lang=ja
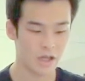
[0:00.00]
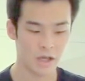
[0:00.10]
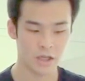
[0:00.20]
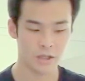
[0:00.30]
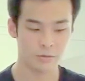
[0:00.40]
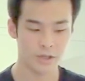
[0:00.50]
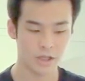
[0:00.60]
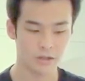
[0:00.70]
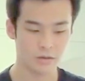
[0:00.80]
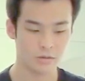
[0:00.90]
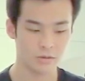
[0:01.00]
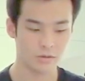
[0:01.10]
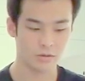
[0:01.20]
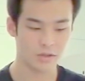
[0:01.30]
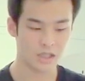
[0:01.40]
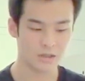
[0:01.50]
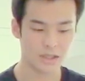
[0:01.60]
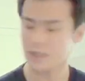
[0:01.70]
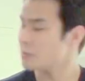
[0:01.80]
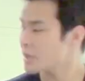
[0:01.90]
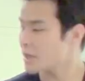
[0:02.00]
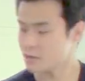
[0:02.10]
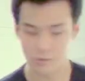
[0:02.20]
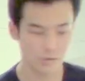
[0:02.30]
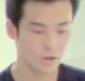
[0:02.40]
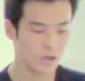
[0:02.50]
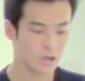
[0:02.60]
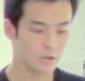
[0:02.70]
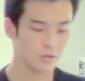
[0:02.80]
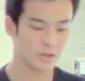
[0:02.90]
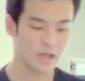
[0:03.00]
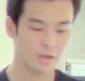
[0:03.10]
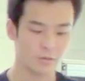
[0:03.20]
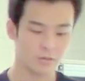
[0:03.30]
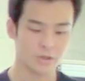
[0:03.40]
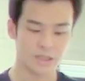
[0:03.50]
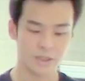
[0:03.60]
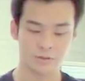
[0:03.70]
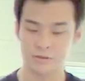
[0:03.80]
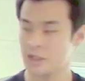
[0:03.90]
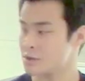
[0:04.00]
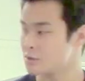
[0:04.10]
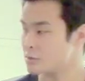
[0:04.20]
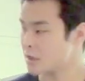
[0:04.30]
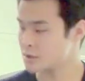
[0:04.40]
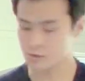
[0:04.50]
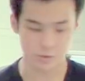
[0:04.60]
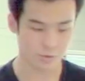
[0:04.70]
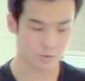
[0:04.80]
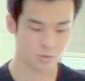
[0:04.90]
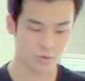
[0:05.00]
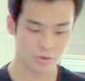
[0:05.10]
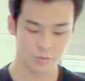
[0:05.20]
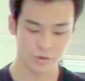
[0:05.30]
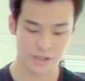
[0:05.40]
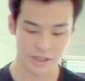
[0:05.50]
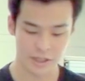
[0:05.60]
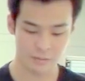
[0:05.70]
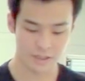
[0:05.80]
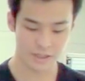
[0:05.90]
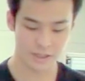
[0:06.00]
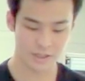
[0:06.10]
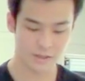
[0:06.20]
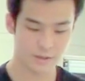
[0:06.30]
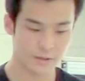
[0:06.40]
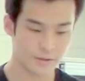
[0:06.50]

えカテゴリ間カテゴリ間の兄弟を活用した集合拡張というものになっています